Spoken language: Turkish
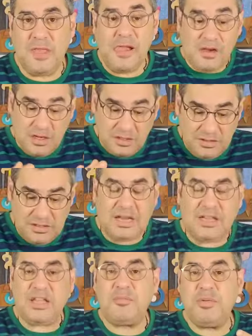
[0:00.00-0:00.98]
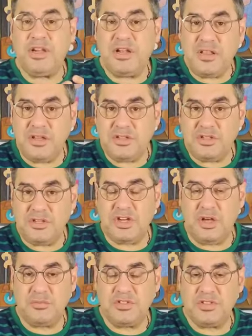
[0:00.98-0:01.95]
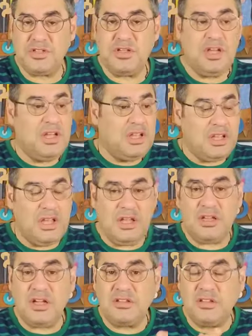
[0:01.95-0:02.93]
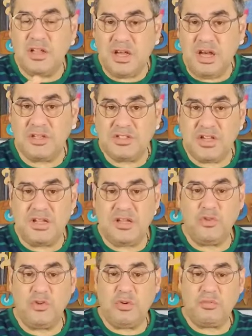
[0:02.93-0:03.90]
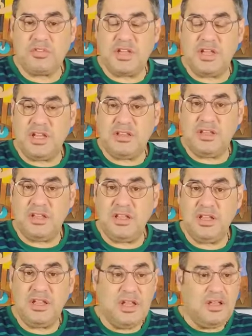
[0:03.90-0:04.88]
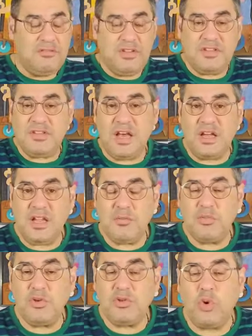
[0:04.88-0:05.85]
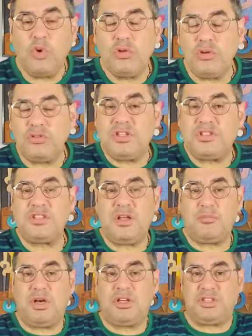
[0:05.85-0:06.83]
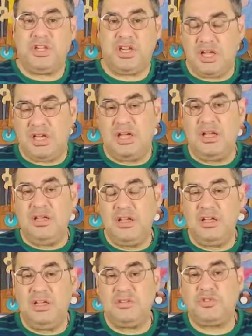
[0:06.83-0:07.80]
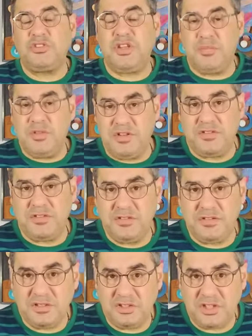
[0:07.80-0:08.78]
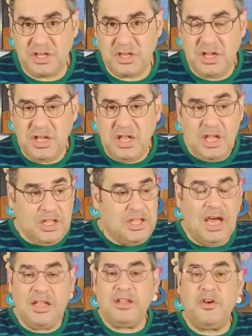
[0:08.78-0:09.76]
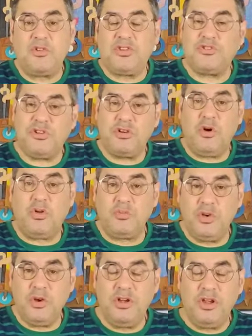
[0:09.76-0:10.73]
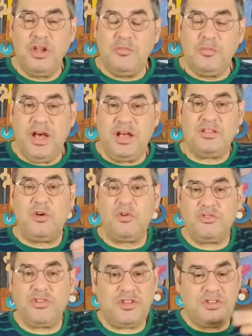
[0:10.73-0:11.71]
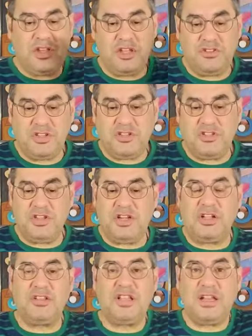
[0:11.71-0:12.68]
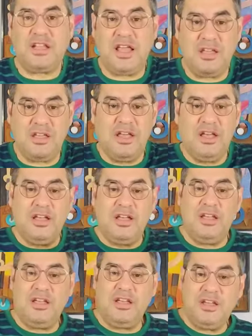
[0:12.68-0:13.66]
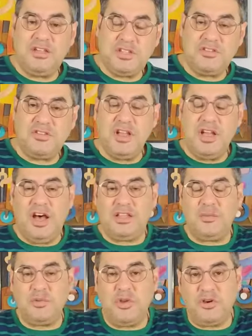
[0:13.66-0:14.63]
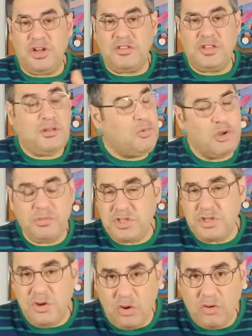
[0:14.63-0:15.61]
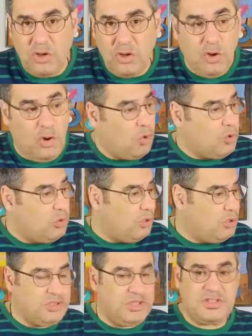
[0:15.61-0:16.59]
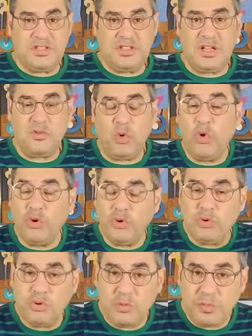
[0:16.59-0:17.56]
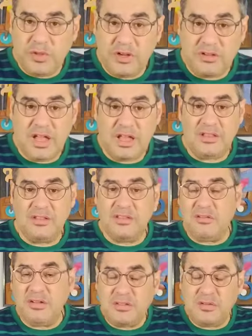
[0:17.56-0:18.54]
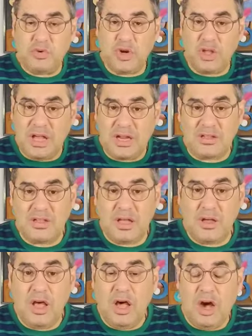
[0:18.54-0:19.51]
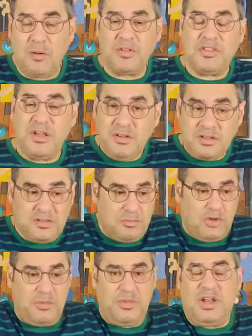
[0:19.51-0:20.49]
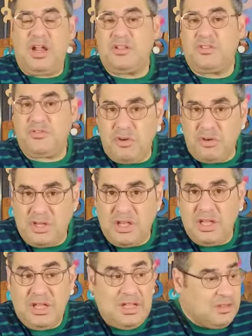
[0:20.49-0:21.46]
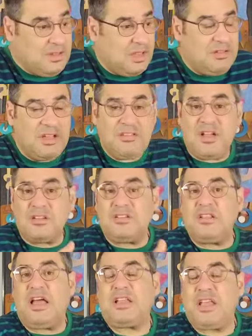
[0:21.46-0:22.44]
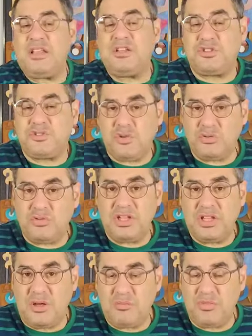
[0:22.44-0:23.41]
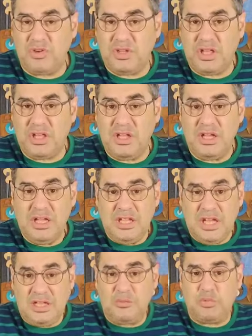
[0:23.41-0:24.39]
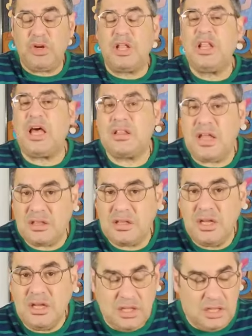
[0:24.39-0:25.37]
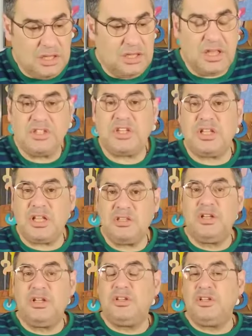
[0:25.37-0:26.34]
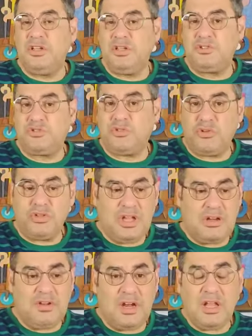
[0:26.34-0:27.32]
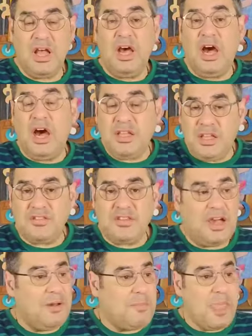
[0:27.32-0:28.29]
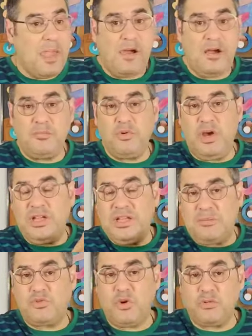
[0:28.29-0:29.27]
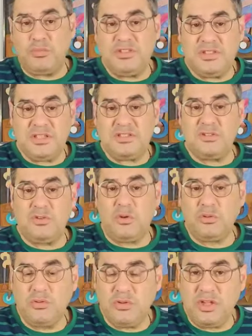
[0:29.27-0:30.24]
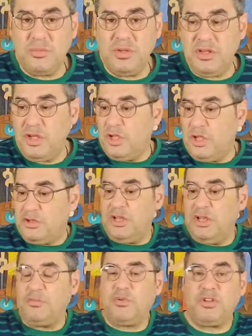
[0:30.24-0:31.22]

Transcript: kadın erkek bir arada yaşayacağımızı, e, kadına karşı saygı duymamız gerektiğini vesaire bunu da okul öncesinden başlayarak e, çözebilirsiniz ancak. Yani yoksa şöyle olmuyor. Bir anda 18'i geçtik şimdi kadın erkek e, eşit hadi bunu öğretelim böyle bir şey yok okul öncesinden, oyun gruplarından, devletin buralarda da ama devletin böyle bir iradesi yok ki. Devlet kadın erkeğin eşit olduğunu inanmıyor ki. Yani buralardan e, yaşanan e, sorunlar var. Hakeza ya bu eylem tok meselesinde olduğu gibi e, burada